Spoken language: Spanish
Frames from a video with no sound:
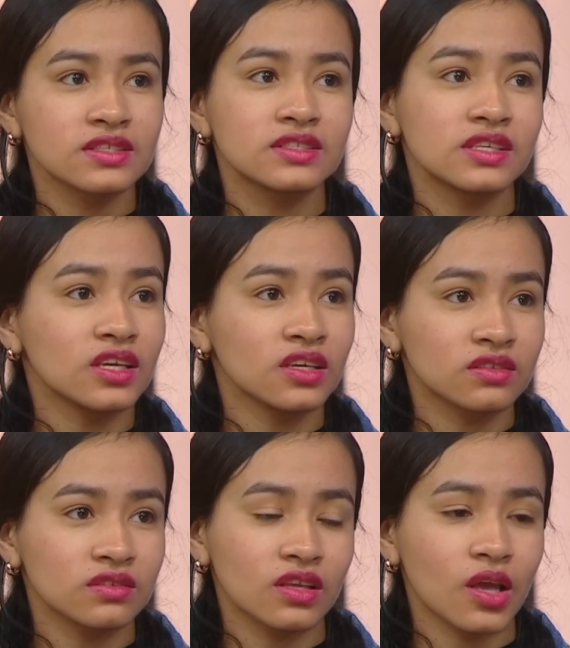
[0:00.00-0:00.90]
Sí,
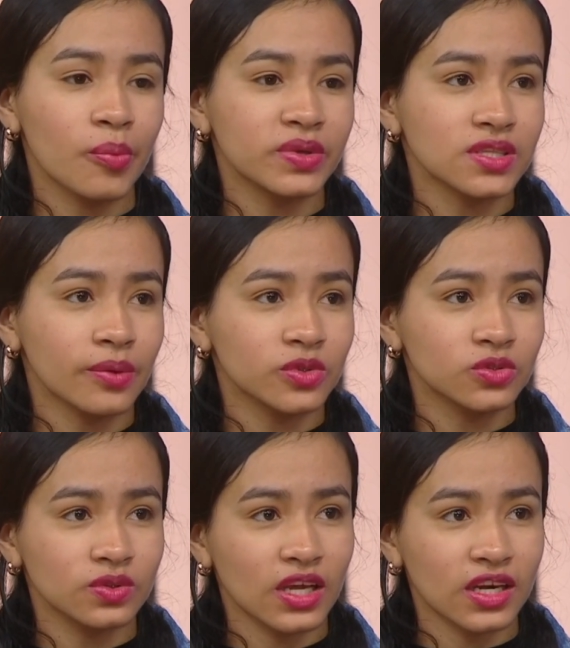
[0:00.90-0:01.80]
empezamos
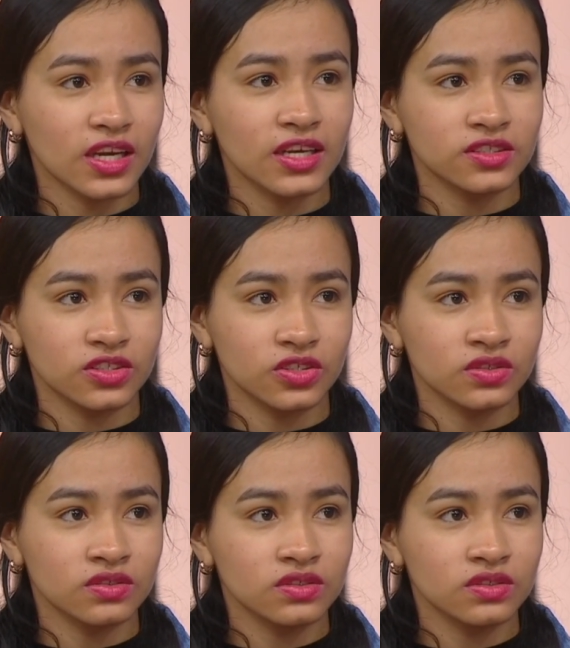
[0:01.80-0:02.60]
una relación.